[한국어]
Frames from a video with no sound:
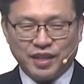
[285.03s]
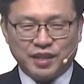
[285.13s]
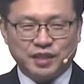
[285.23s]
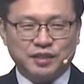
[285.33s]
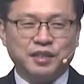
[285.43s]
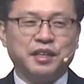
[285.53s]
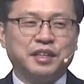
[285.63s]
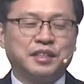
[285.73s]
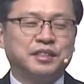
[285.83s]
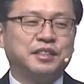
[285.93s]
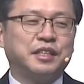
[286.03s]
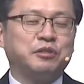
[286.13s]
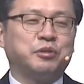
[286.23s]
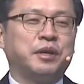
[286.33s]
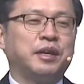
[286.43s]
그때
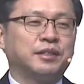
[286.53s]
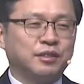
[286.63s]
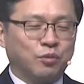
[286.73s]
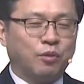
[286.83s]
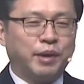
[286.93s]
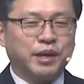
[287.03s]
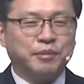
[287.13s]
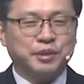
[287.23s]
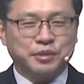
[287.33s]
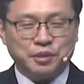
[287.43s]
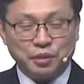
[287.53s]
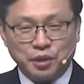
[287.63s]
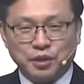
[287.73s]
그들의 죄악을 고발하면서